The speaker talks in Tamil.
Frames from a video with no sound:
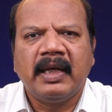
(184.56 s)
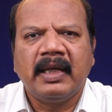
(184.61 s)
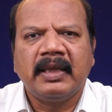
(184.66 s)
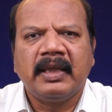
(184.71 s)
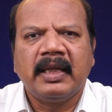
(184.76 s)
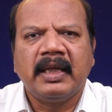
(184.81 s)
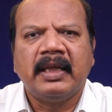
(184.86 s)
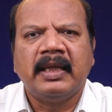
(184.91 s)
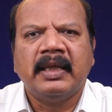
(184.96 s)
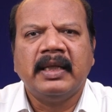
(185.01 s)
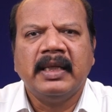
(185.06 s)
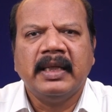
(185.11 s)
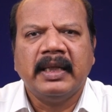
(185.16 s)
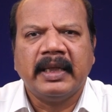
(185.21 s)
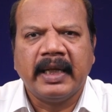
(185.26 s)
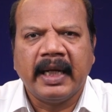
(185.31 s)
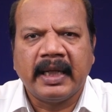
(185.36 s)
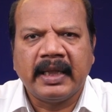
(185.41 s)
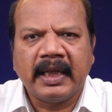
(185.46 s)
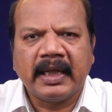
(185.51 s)
விழுந்து
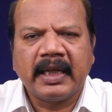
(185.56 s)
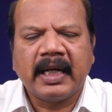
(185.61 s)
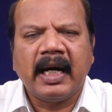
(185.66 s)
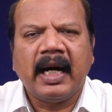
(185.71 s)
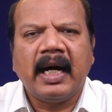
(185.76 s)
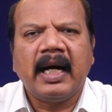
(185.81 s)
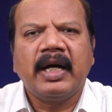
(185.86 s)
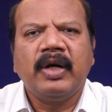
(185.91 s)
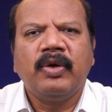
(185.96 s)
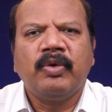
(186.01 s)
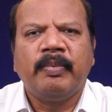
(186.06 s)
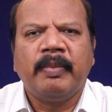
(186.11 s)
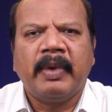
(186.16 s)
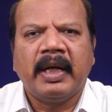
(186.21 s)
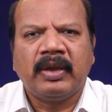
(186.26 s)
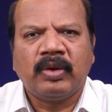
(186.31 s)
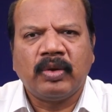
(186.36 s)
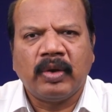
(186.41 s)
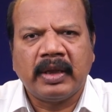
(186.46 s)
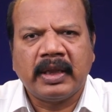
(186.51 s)
எதற்காக
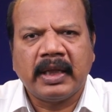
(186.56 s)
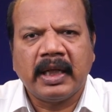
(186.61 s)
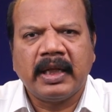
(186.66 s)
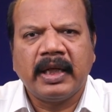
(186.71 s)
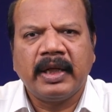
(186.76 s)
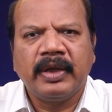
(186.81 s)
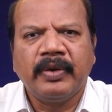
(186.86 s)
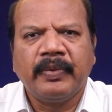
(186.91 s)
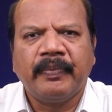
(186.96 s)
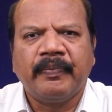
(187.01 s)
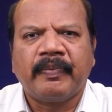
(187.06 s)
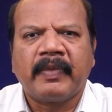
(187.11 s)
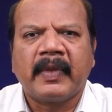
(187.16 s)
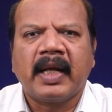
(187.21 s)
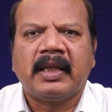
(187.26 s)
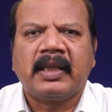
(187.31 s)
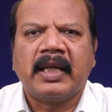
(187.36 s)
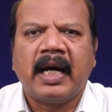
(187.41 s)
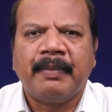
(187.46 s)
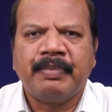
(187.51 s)
உம்மை தொட்டதையும்
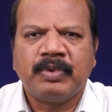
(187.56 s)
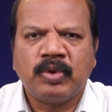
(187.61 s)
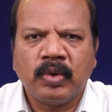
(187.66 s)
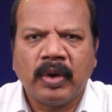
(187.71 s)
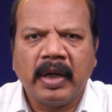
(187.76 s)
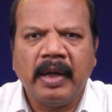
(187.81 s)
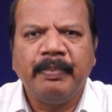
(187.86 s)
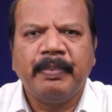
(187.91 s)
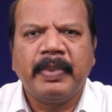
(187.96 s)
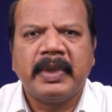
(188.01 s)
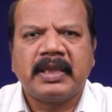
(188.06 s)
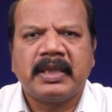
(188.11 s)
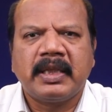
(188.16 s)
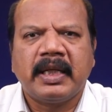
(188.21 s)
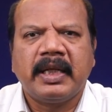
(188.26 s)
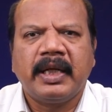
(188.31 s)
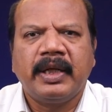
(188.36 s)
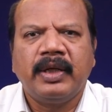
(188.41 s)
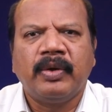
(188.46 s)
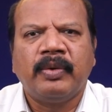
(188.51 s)
தாம் சுகம்
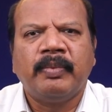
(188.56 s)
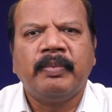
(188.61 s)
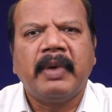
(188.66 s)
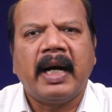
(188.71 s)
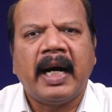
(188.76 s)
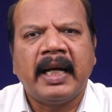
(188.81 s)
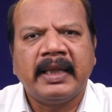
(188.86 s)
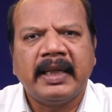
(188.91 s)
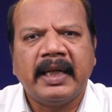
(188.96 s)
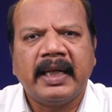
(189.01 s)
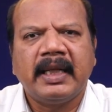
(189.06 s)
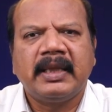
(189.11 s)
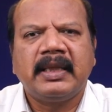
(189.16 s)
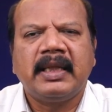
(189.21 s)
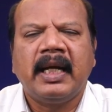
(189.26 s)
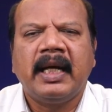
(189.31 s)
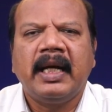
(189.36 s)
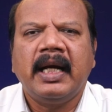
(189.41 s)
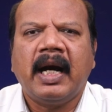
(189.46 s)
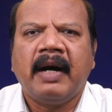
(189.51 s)
பெற்றதையும் அந்த
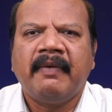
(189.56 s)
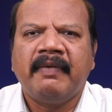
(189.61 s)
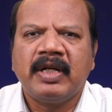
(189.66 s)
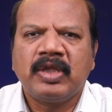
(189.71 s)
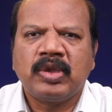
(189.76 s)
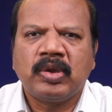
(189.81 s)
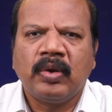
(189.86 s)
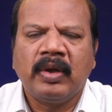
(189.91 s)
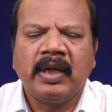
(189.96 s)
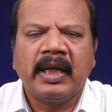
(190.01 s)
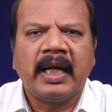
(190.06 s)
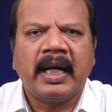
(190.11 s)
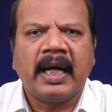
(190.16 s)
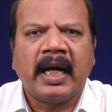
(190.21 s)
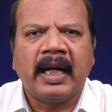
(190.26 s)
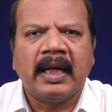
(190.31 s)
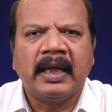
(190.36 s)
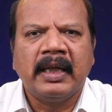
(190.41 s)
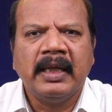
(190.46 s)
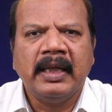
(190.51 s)
இடத்திலே அவள்
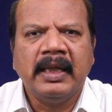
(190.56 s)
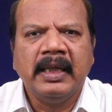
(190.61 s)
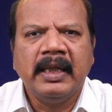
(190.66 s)
சொல்லுகிறார்